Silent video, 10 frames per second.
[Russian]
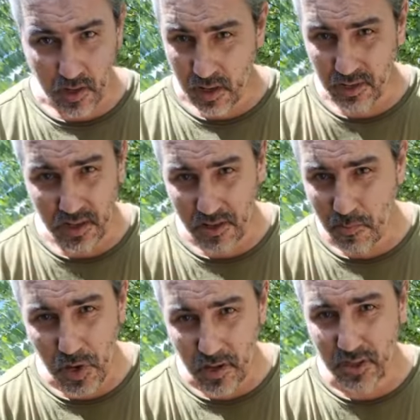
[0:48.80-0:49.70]
Это не
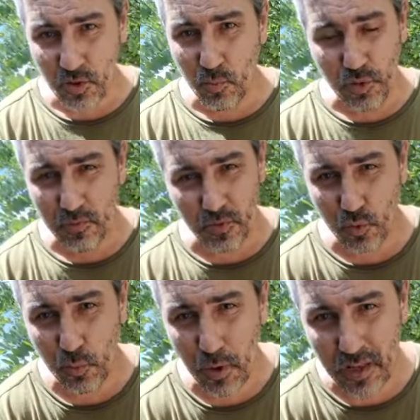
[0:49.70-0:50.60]
моя судьба,
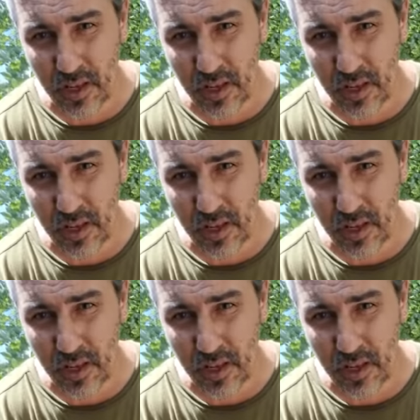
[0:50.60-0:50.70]
судьба,